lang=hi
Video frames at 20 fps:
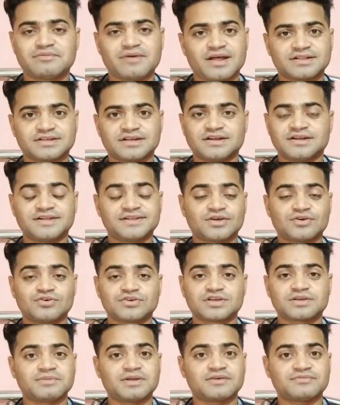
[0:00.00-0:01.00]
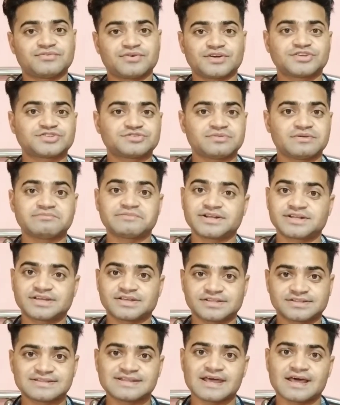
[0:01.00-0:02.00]
बात कर लेता हूँ कि मेरा फर्स्ट पेमेंट
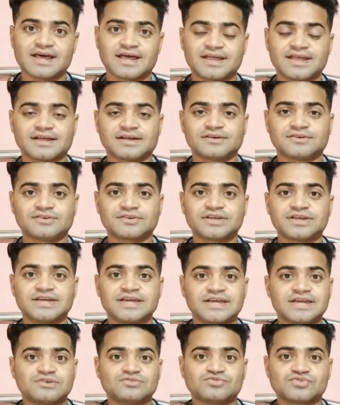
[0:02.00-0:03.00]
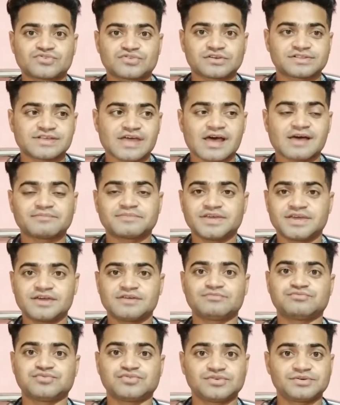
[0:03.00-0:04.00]
कितना आया ओके उस वक्त से आप
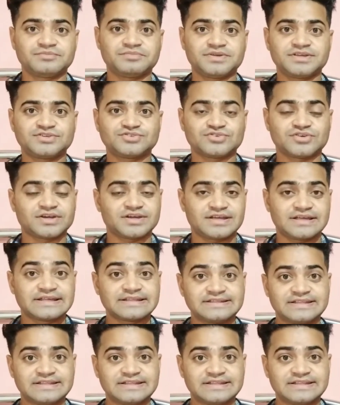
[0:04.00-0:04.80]
ये फ़ोन भी जो है